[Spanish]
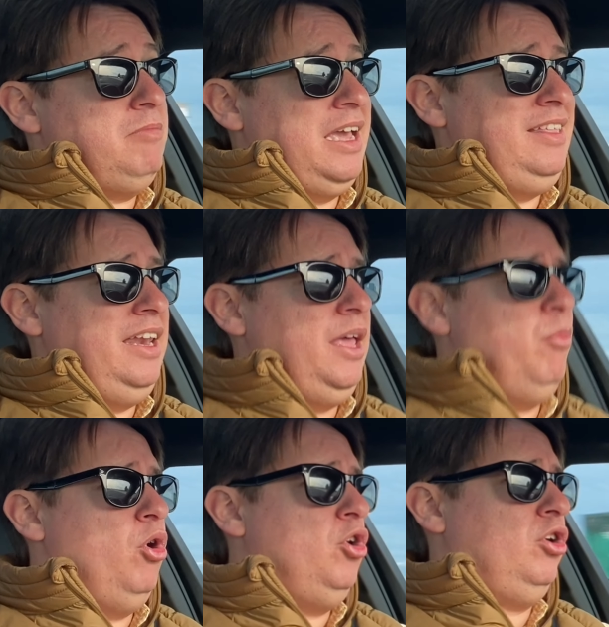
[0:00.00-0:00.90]
¿Qué tiene
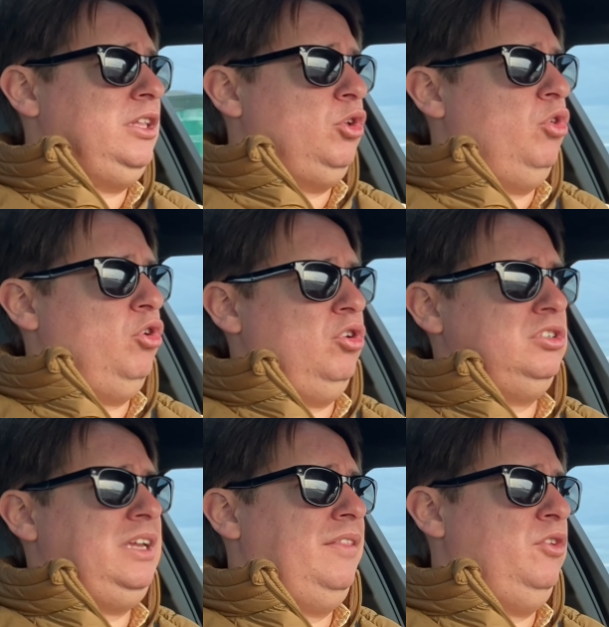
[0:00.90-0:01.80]
bueno que todo
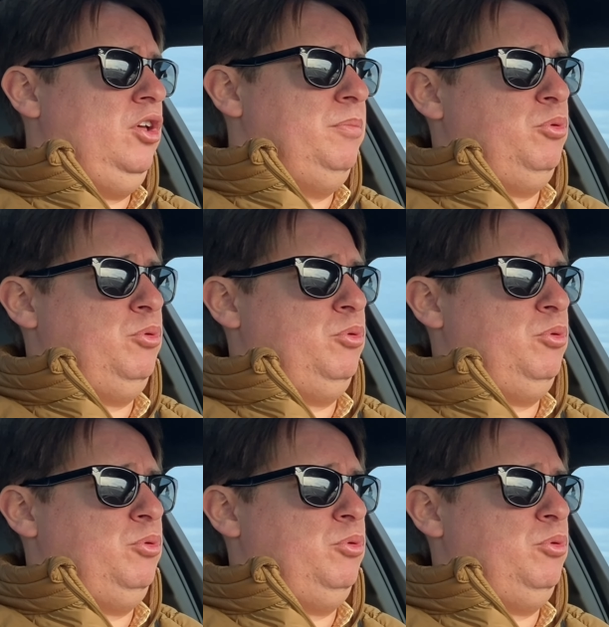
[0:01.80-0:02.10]
sea Android?